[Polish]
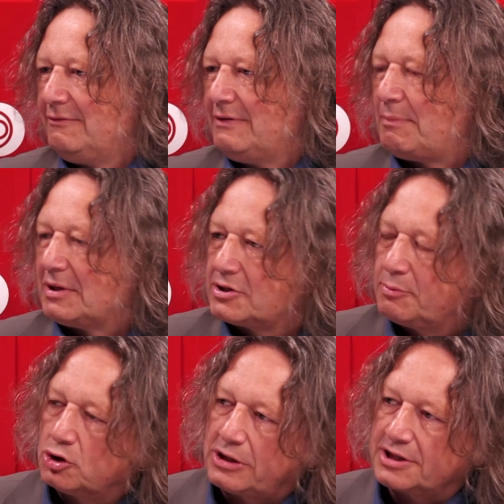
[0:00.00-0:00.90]
Wie pan,
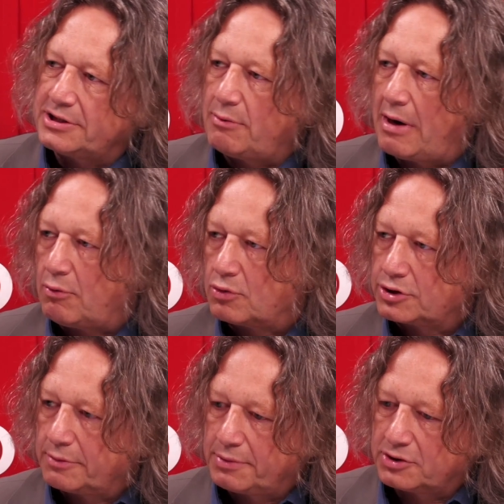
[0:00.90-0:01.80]
żeby to tak działało,
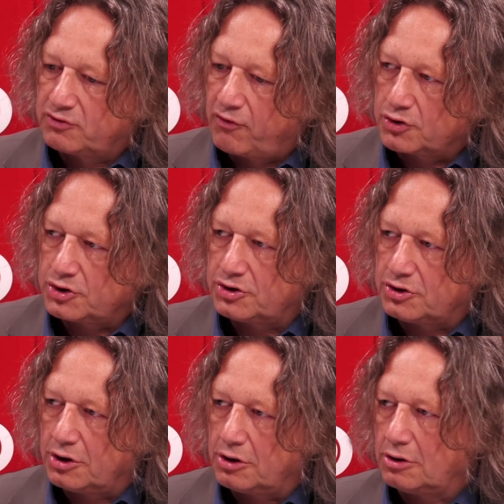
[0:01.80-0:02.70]
żeby
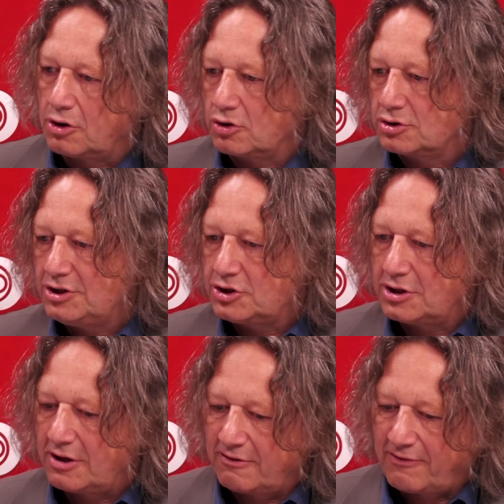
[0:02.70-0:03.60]
stworzyć y,
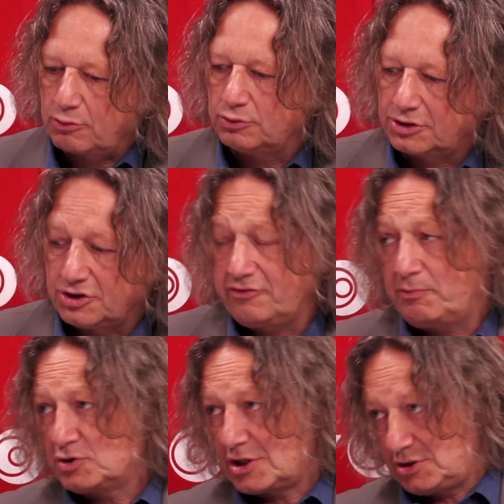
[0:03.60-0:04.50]
rozliczne warunki, czy w
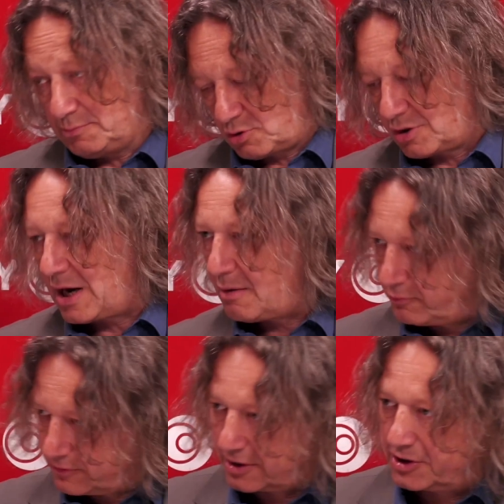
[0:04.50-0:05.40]
postaci programów takich